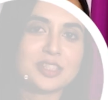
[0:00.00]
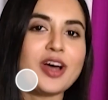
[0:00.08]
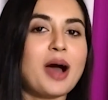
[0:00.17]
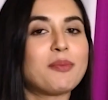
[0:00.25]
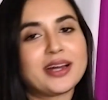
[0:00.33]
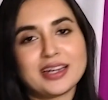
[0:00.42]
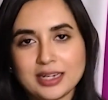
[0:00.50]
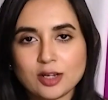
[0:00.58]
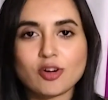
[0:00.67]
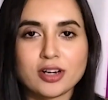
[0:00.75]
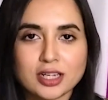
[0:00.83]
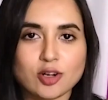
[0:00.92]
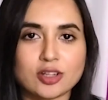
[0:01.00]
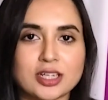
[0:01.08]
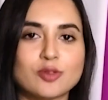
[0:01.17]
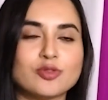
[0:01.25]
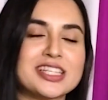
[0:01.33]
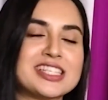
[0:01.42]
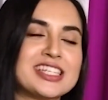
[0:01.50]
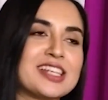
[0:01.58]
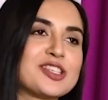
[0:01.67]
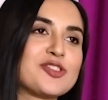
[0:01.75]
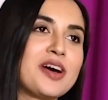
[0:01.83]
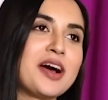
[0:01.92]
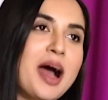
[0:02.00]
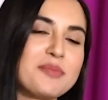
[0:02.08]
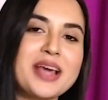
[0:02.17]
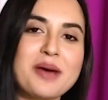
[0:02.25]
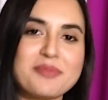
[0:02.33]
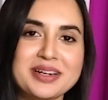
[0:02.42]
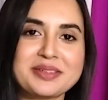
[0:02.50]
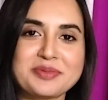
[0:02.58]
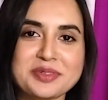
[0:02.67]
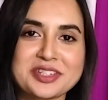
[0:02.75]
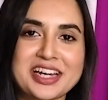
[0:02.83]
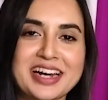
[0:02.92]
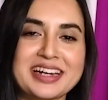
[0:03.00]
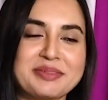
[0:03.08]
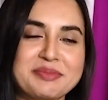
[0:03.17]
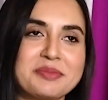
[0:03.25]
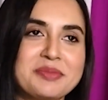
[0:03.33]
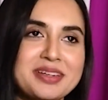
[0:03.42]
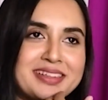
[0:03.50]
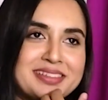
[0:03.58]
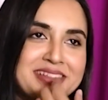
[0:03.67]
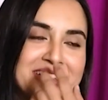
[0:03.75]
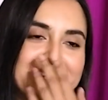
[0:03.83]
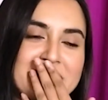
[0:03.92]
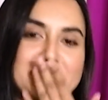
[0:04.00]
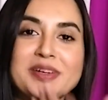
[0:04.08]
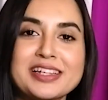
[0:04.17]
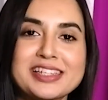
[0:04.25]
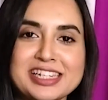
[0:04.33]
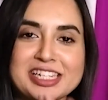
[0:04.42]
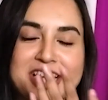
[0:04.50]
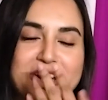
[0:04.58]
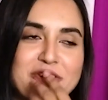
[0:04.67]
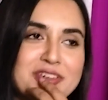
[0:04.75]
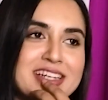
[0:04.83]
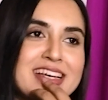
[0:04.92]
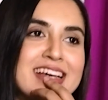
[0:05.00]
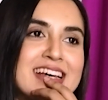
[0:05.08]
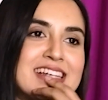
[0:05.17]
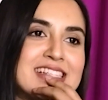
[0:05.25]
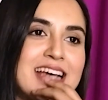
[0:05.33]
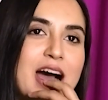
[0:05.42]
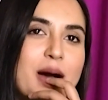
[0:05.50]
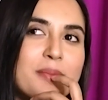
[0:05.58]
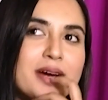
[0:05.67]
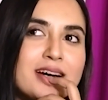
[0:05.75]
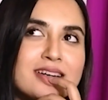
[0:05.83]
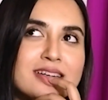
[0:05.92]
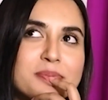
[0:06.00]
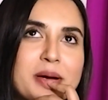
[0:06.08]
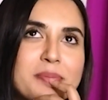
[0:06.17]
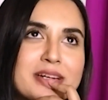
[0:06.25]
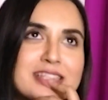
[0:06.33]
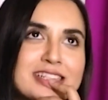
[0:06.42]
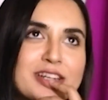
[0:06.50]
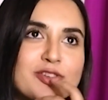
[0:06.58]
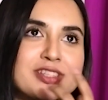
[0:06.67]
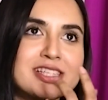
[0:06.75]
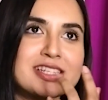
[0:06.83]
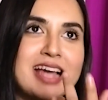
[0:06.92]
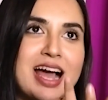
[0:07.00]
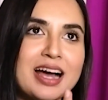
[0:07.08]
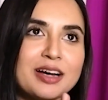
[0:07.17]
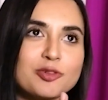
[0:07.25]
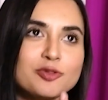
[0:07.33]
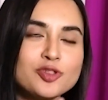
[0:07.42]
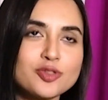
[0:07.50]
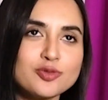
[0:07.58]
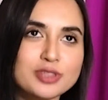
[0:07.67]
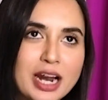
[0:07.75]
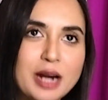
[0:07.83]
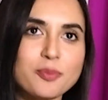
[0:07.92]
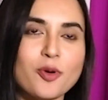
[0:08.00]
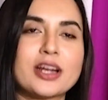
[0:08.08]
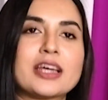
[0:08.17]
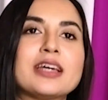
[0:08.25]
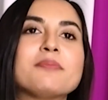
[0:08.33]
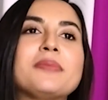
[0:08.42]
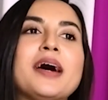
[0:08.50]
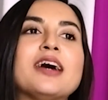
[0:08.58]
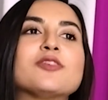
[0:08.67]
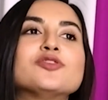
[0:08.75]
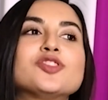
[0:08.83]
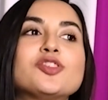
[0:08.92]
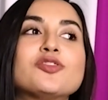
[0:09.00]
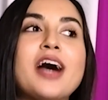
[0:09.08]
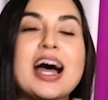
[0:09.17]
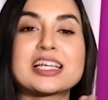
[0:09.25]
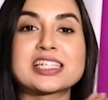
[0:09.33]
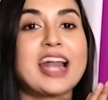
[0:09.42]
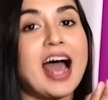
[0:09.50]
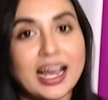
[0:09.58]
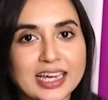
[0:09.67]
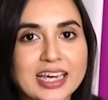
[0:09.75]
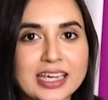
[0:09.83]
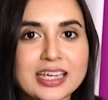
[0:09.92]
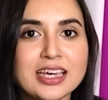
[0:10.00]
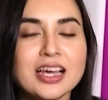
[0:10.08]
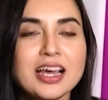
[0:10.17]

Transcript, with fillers: যেহেতু আমার নিয়ে অনেক কথা উঠেছে সো আমি আমার শেয়ার মানে এটা এক্সপিরিয়েন্সটা শেয়ার করি যে আমার ব্যাপারে যেটা হয়েছে যে গুঞ্জন উঠার পরে বা গুঞ্জনগুলো আসার আগেই